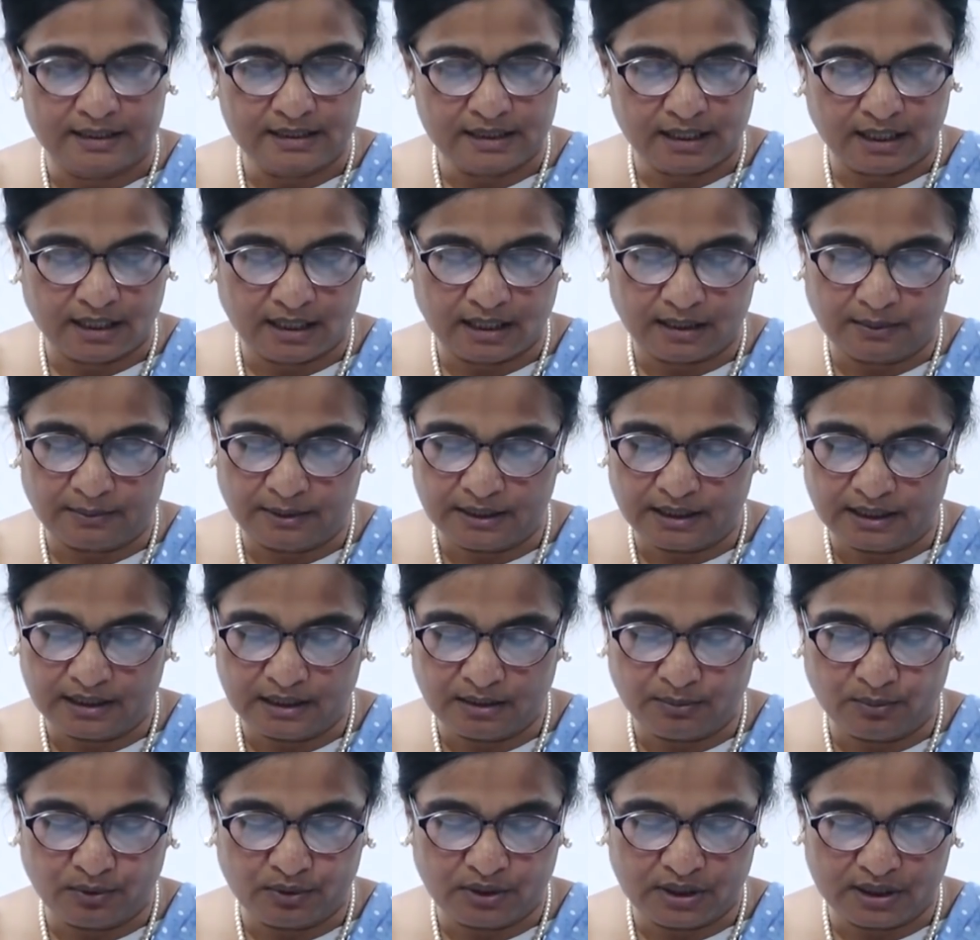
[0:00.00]
এছাড়া আমাদের
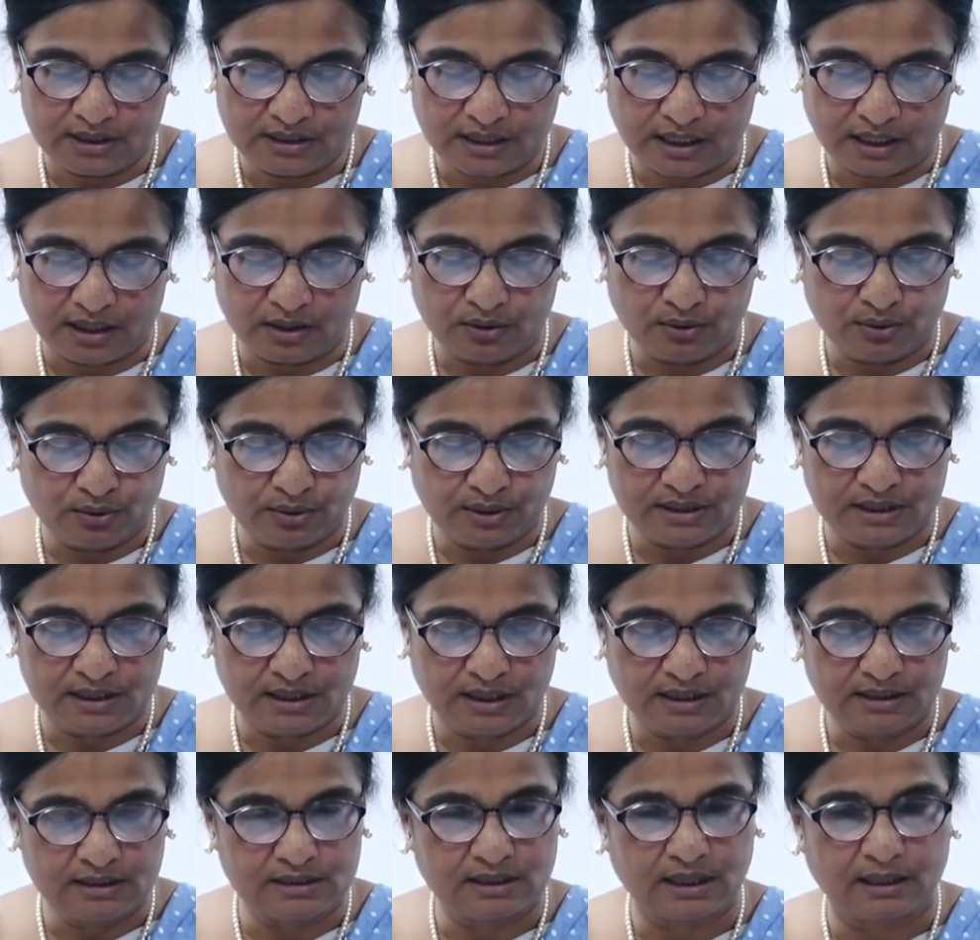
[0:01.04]
ইতিমধ্যে জানানো
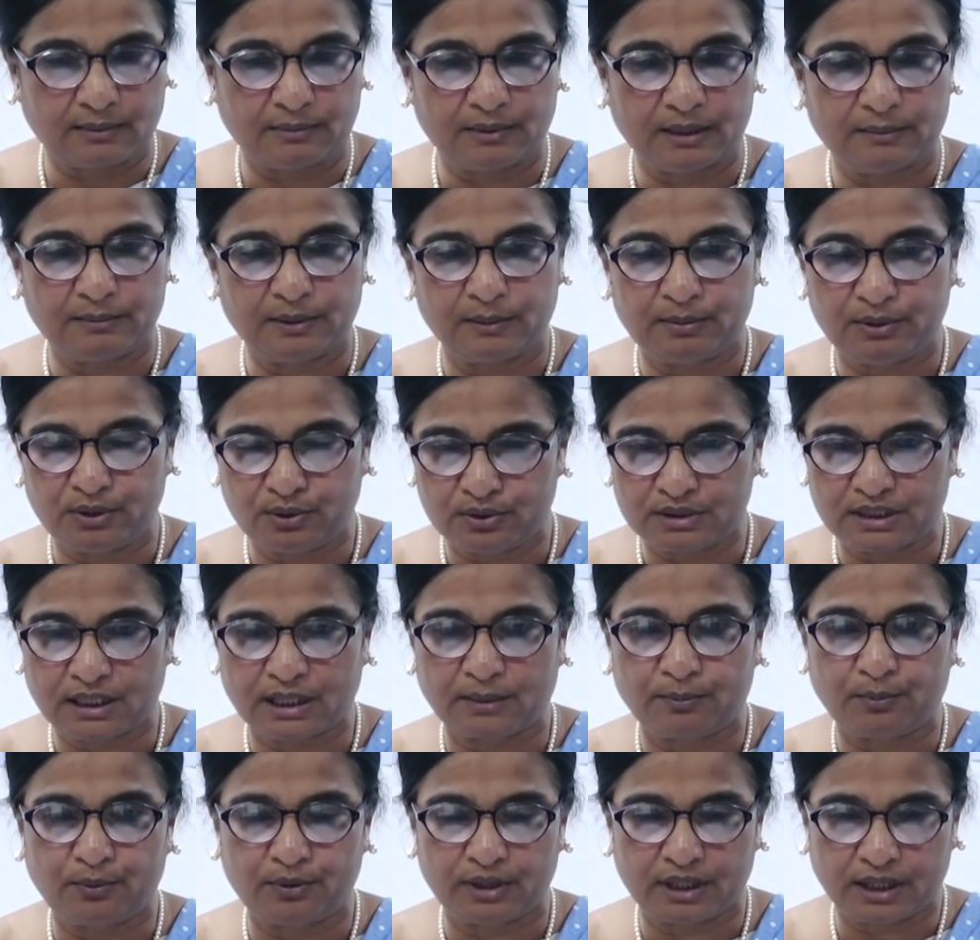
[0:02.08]
হয়েছে যে আমরা বিভিন্ন
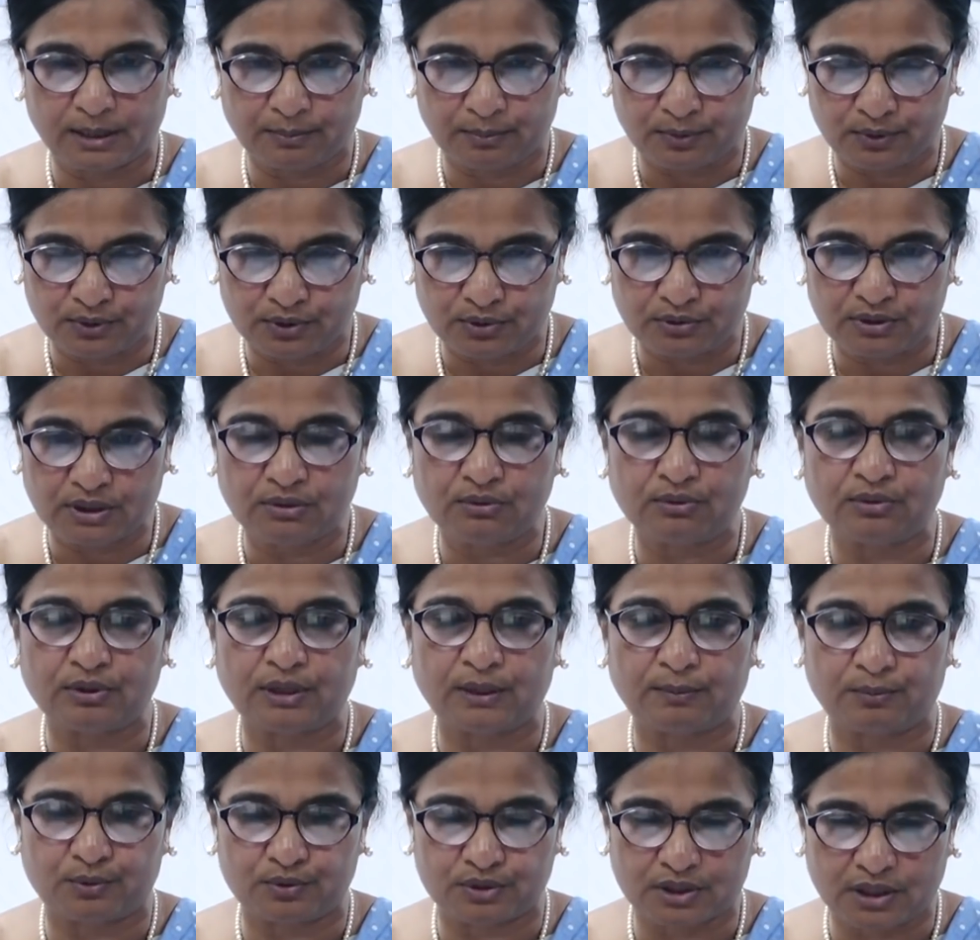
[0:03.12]
জায়গায় পরীক্ষা
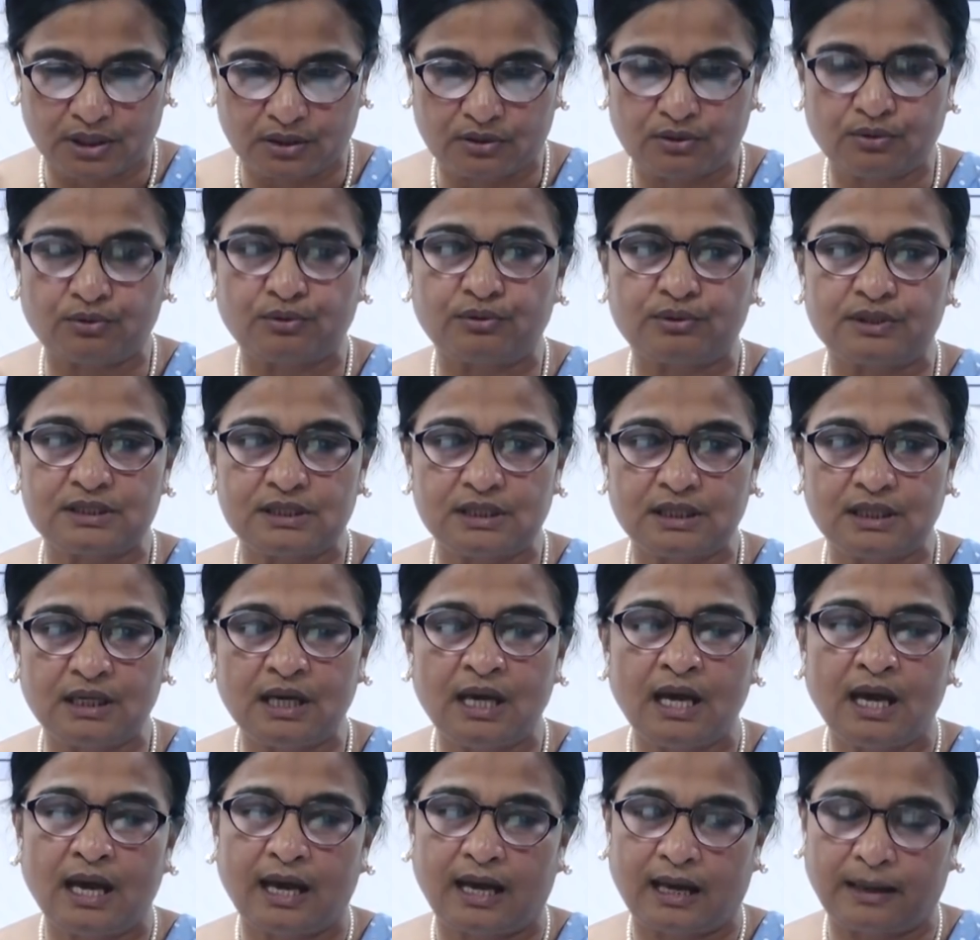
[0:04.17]
পদ্ধতিগুলোকে প্রসারিত করেছি
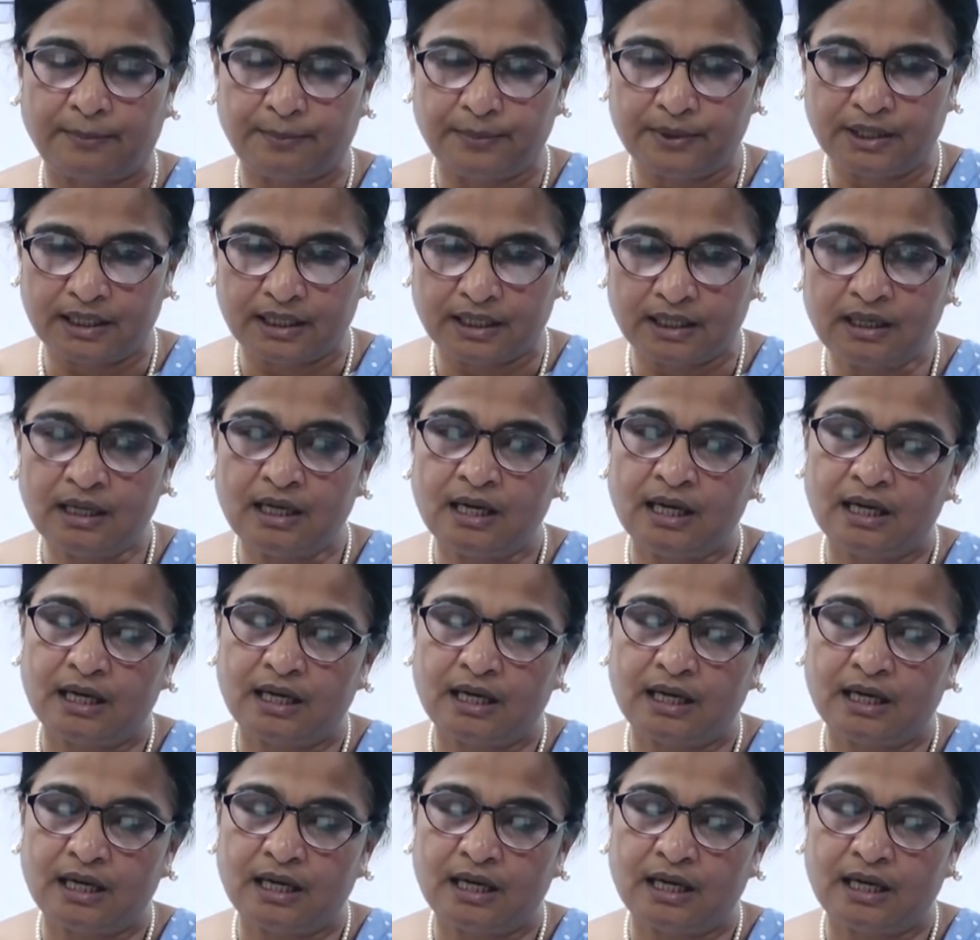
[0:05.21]
আপনারা